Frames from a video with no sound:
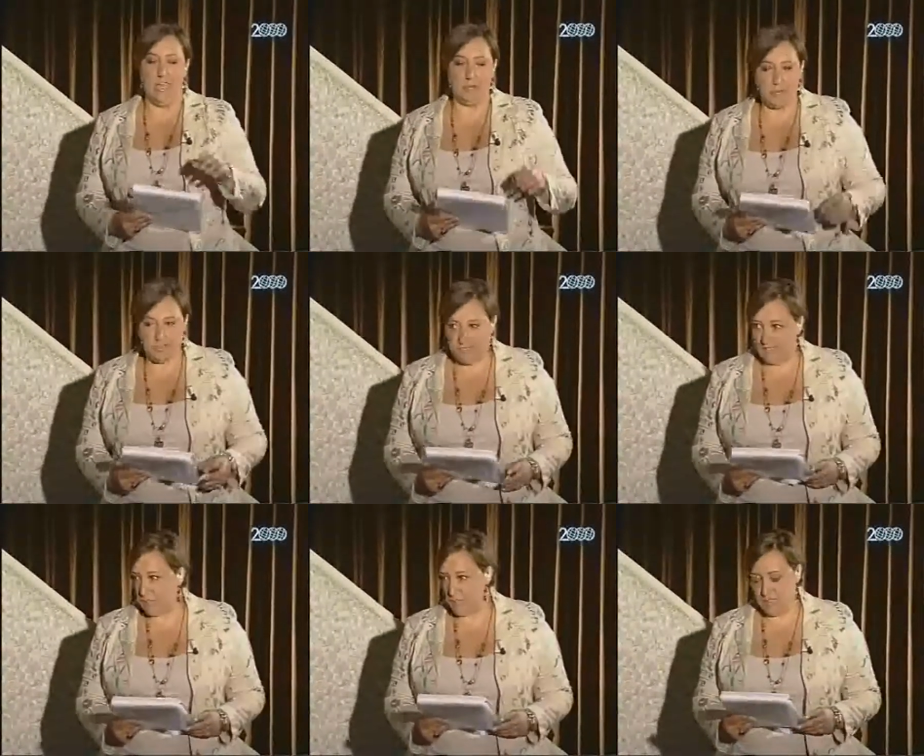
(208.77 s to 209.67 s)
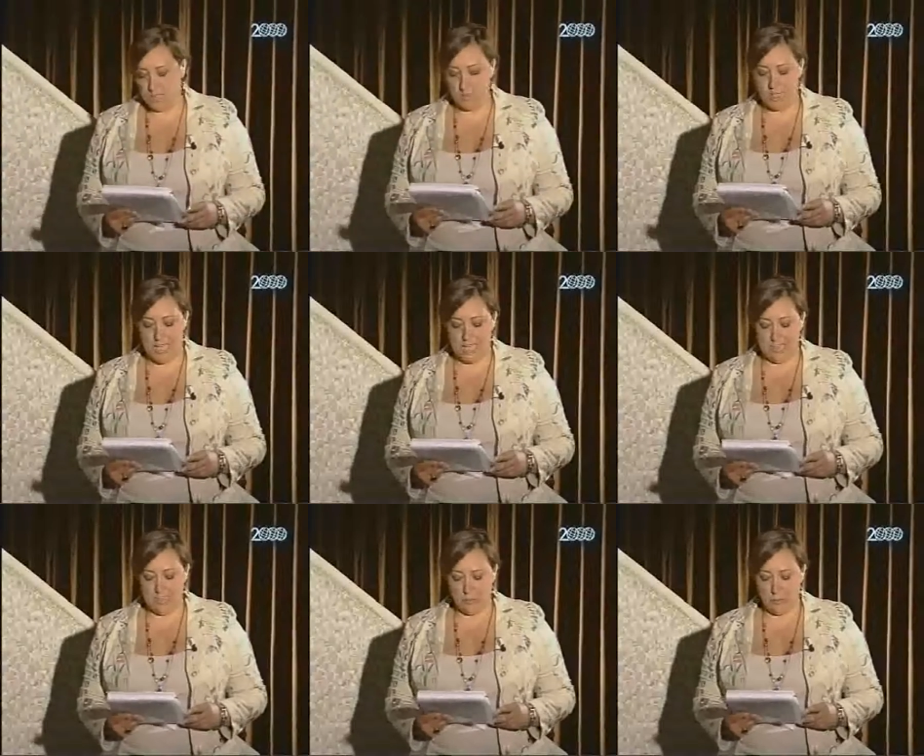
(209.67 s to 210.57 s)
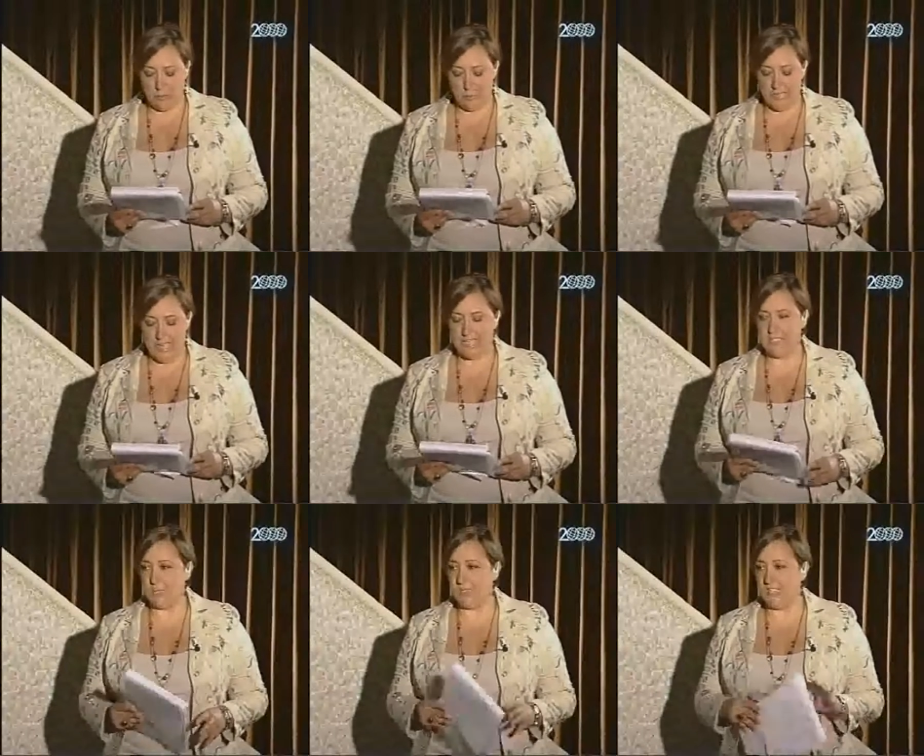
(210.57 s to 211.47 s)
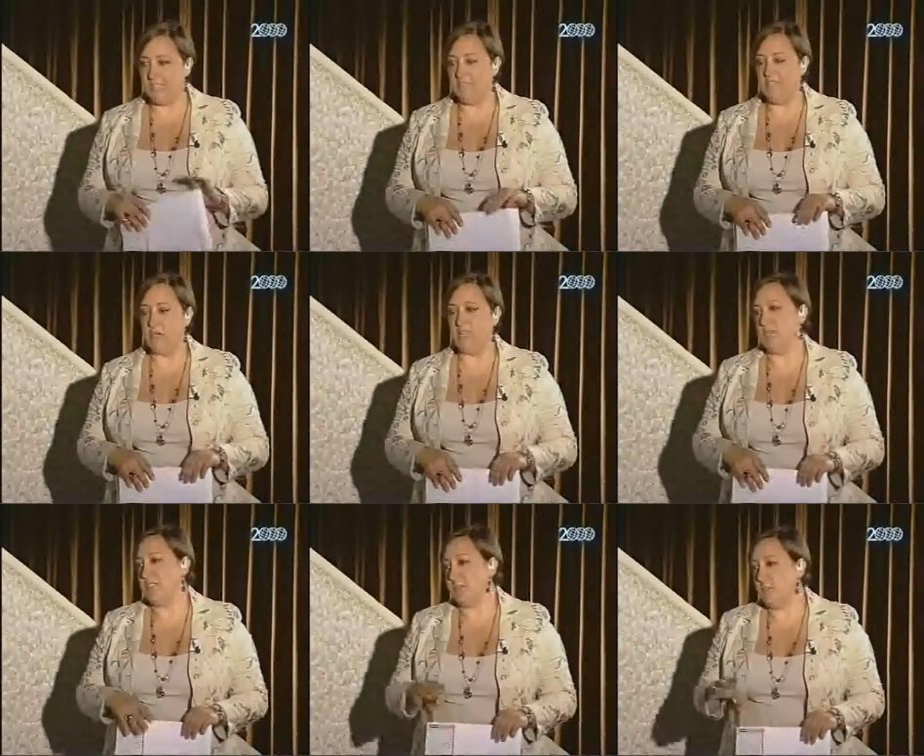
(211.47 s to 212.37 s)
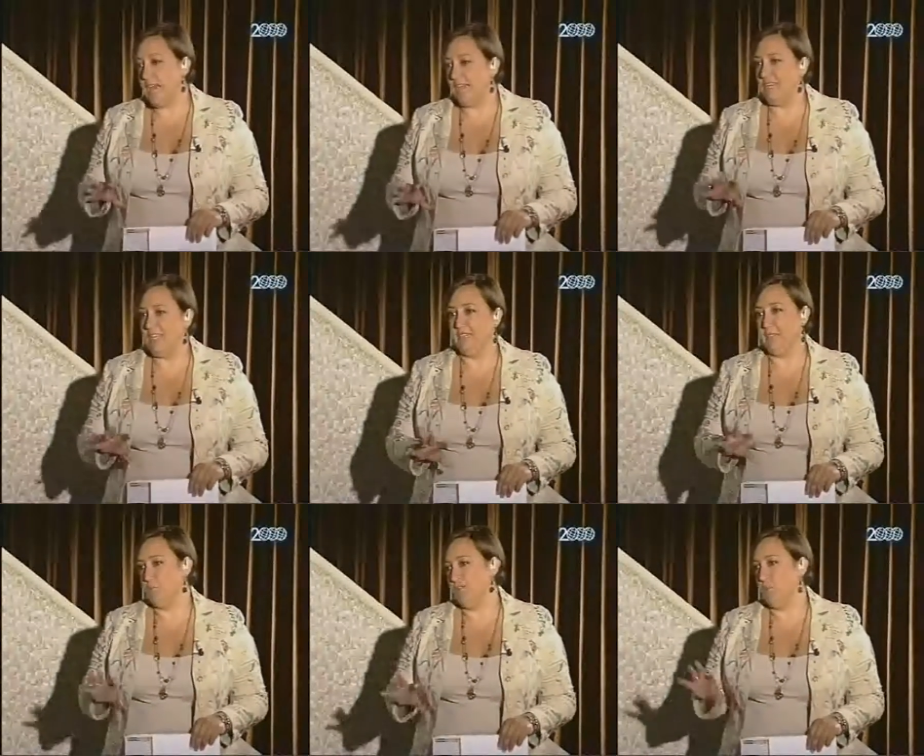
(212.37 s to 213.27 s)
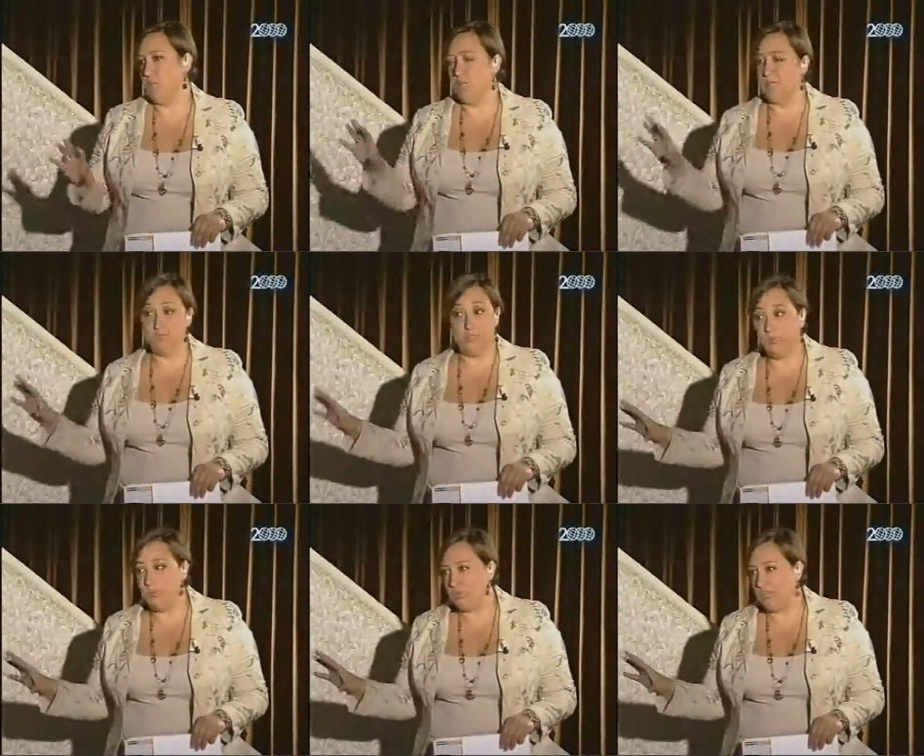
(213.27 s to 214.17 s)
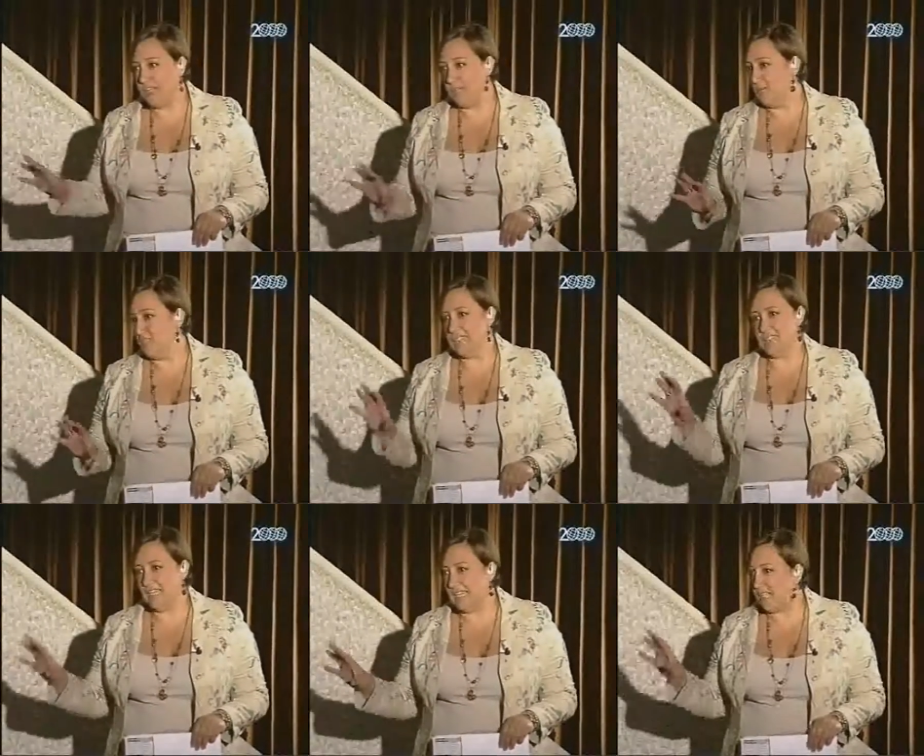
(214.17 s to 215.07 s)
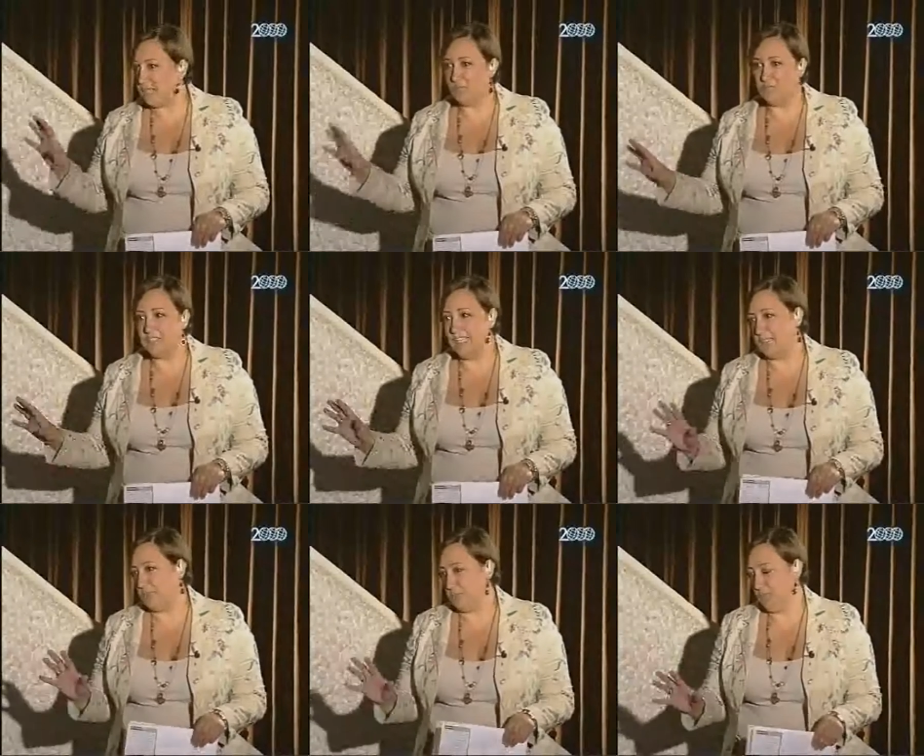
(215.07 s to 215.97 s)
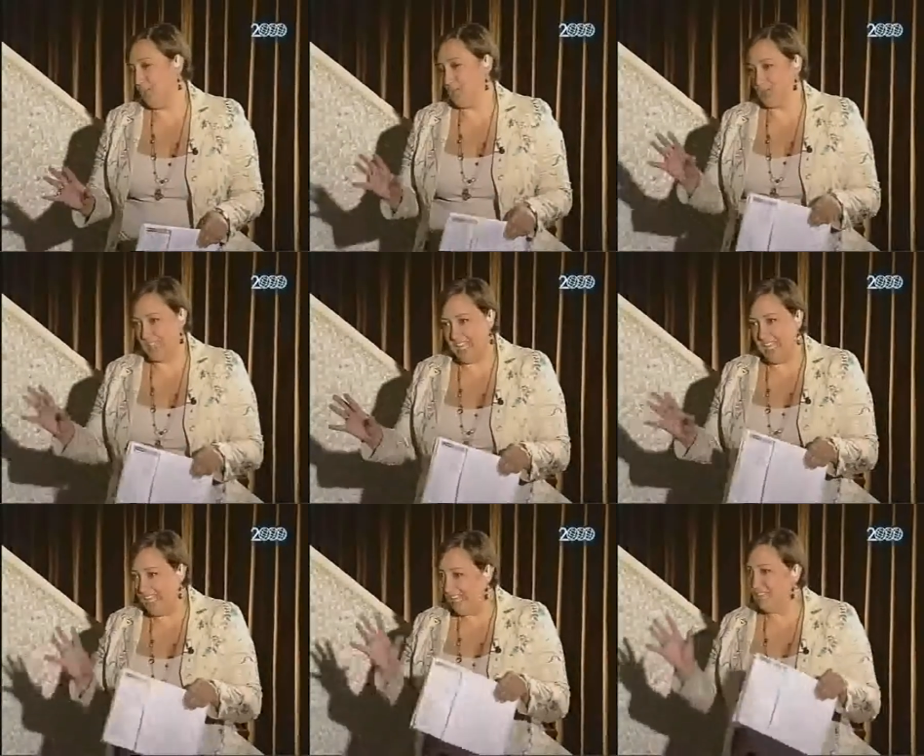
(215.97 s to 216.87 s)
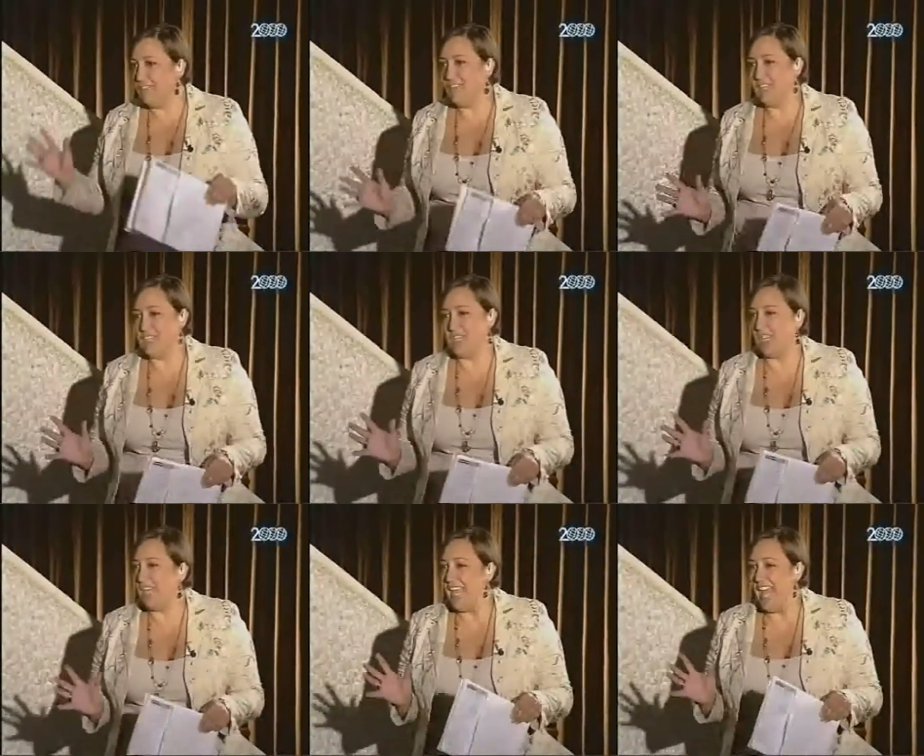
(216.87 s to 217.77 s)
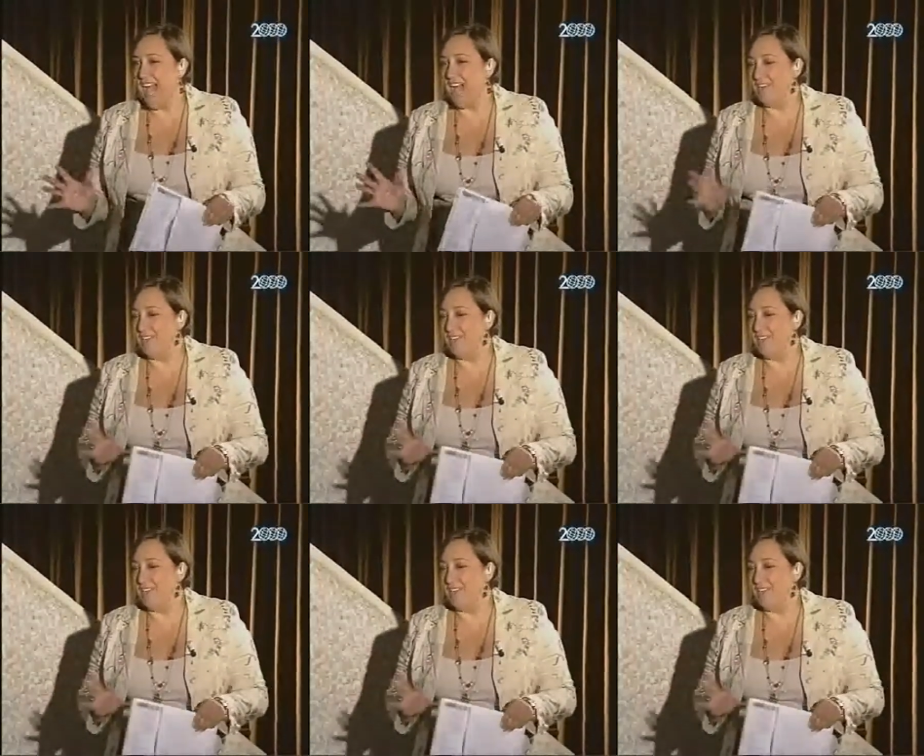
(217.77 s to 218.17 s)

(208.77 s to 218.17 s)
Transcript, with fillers: ammortizzatori sociali troppo modesti, equità del fisco, ecco, sembrava che fossimo a una riunione di un sindacato confederato piuttosto che invece a